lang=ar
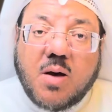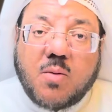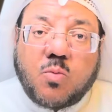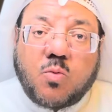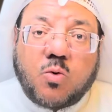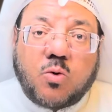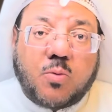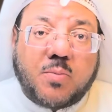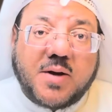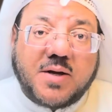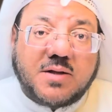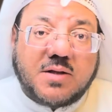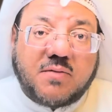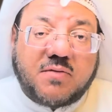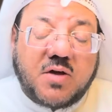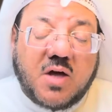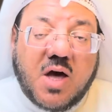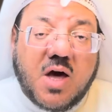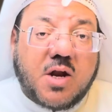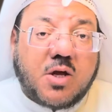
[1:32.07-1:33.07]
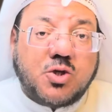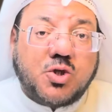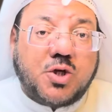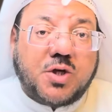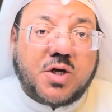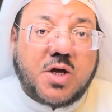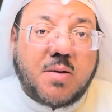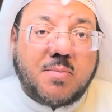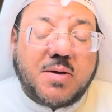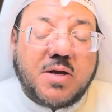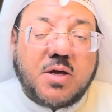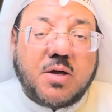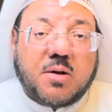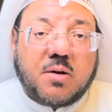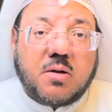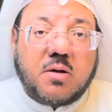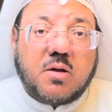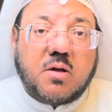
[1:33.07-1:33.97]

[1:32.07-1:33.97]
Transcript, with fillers: أبو عبيدة في حرج كبير